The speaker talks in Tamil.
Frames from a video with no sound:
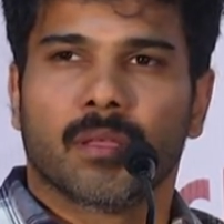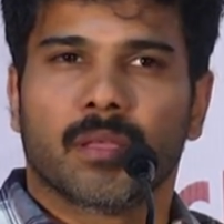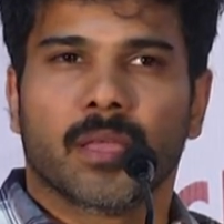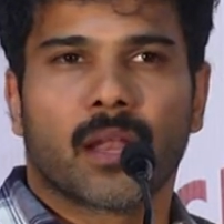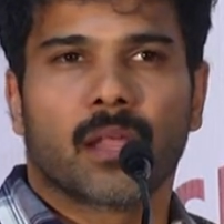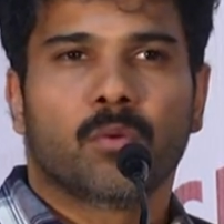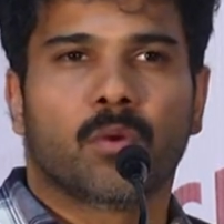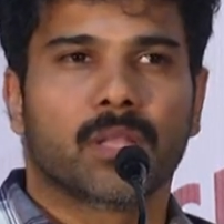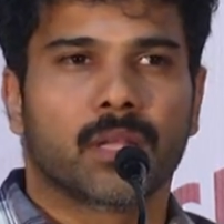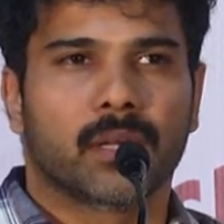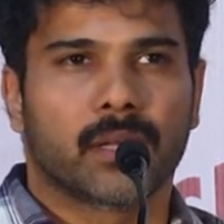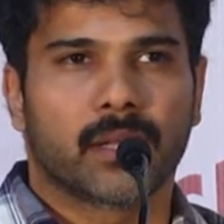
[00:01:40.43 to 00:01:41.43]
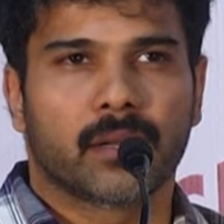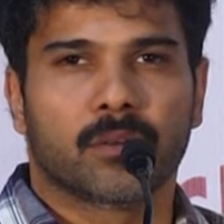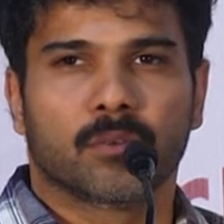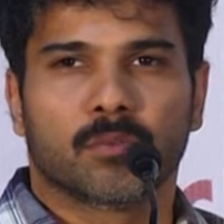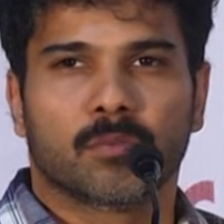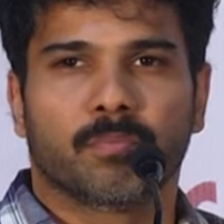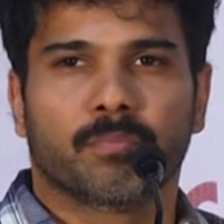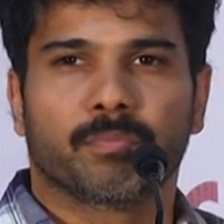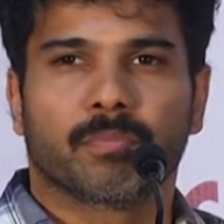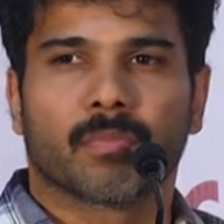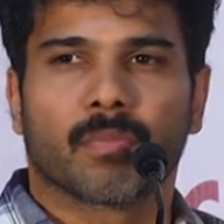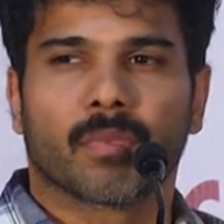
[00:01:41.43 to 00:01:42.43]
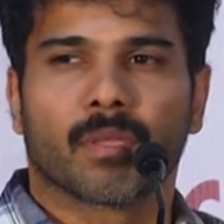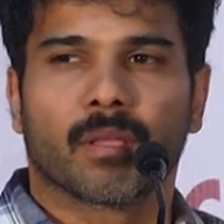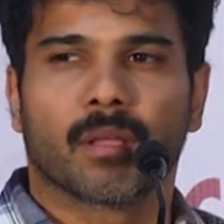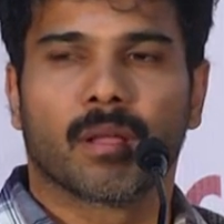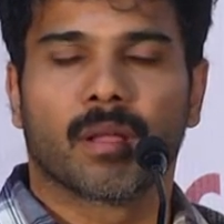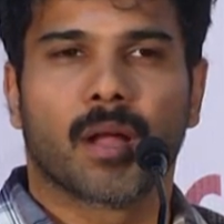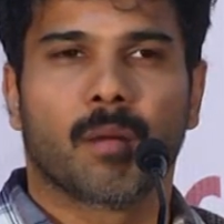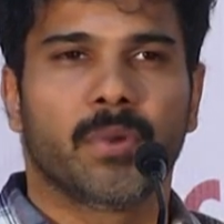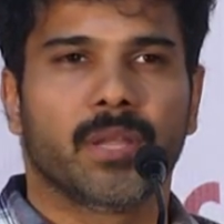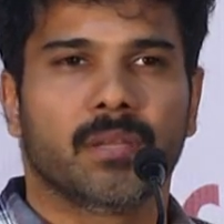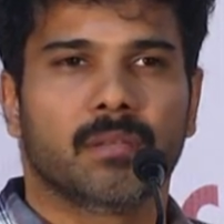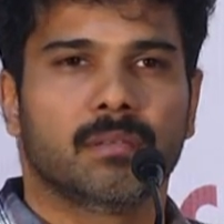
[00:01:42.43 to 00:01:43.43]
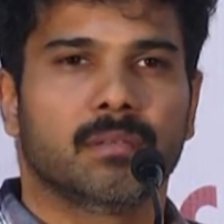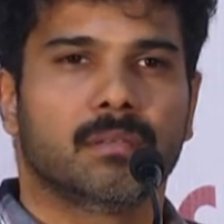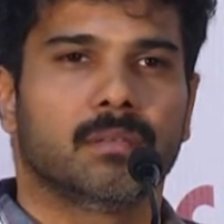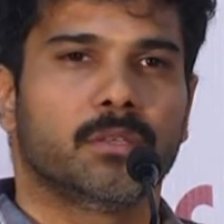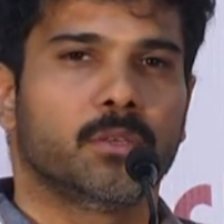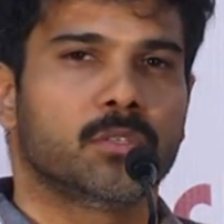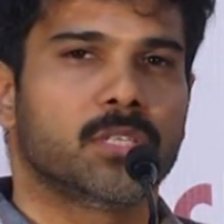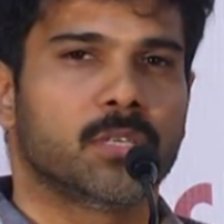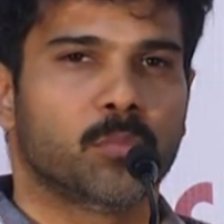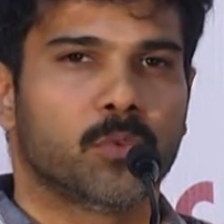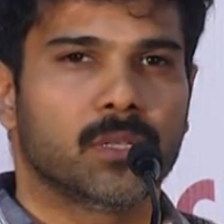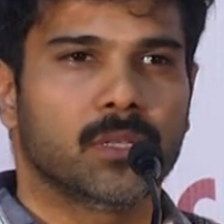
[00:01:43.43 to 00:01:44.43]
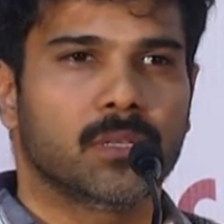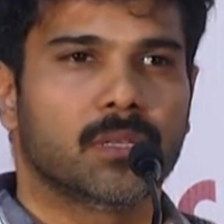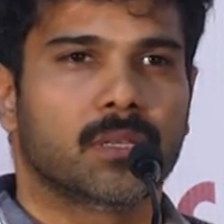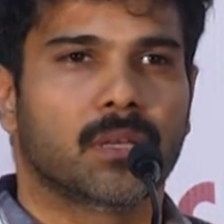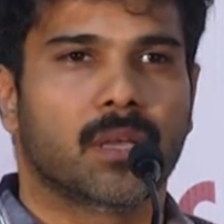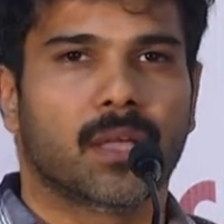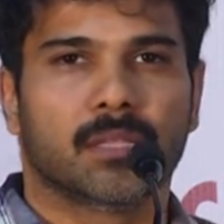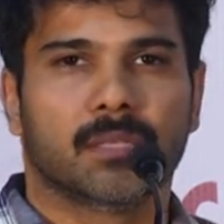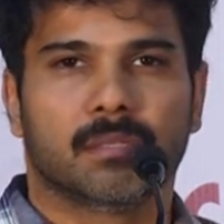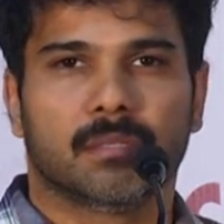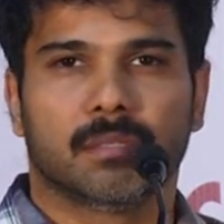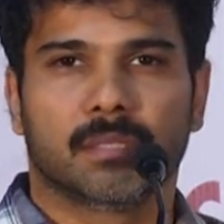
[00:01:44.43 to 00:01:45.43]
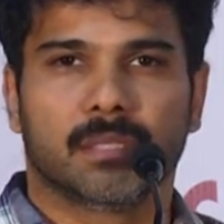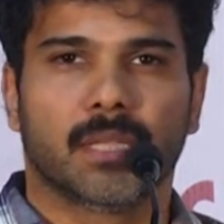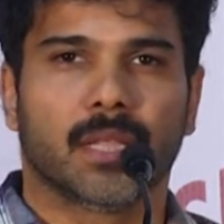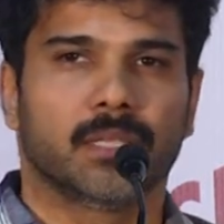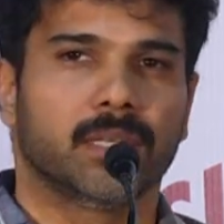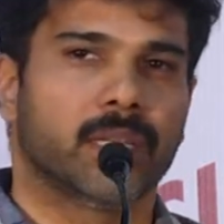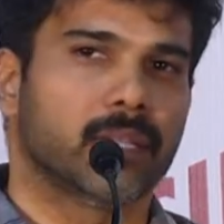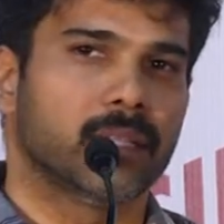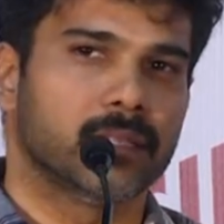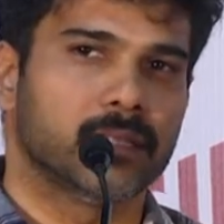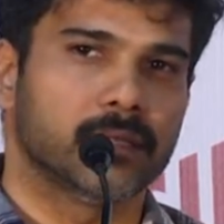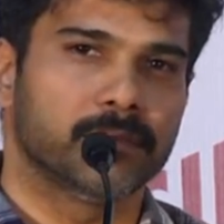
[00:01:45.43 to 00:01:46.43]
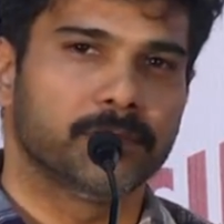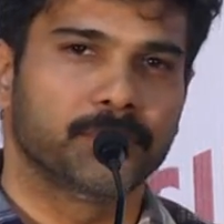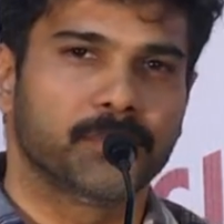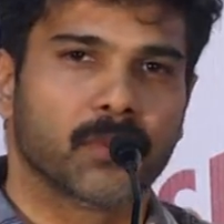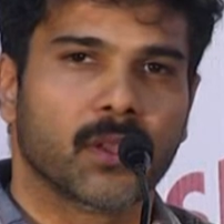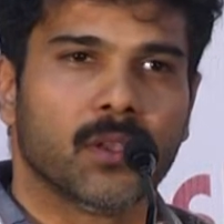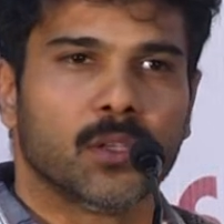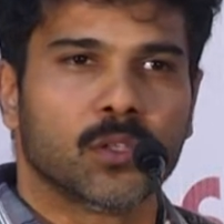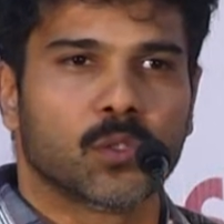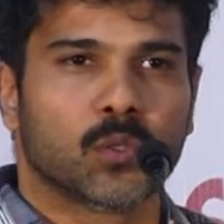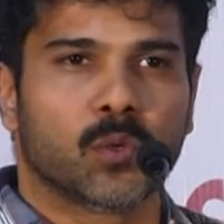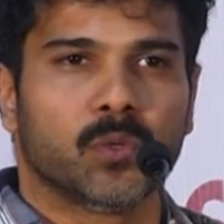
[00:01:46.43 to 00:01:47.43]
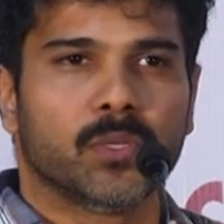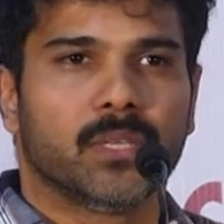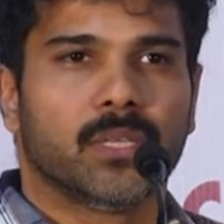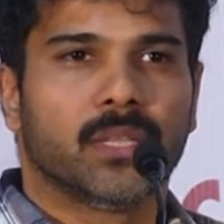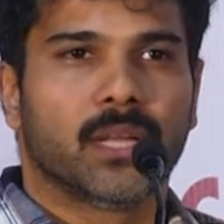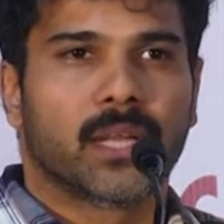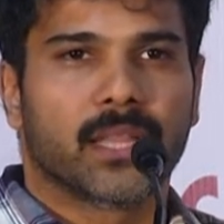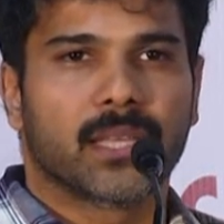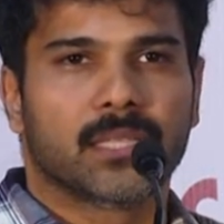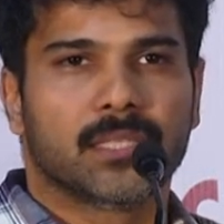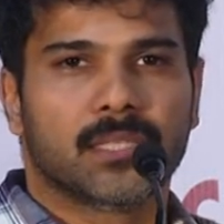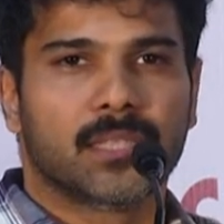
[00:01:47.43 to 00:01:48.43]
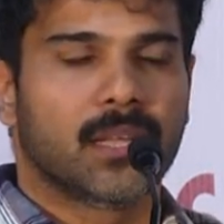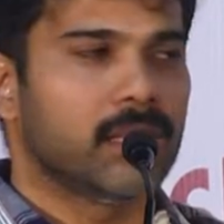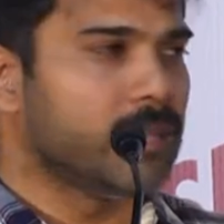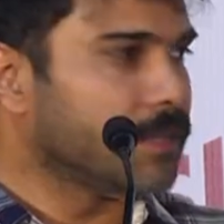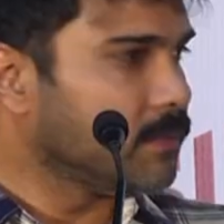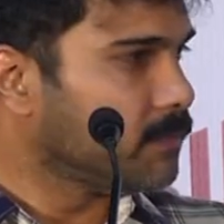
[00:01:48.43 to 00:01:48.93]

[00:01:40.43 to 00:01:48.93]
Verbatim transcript: யாராவது ஒருத்தர்கிட்ட இருக்கணும் அப்படின்னு யோசிக்கும் போது அது சித்தார்த்த கிட்டே இருந்துச்சு ஸோ இந்த கதைக்கு சித்தார்த்த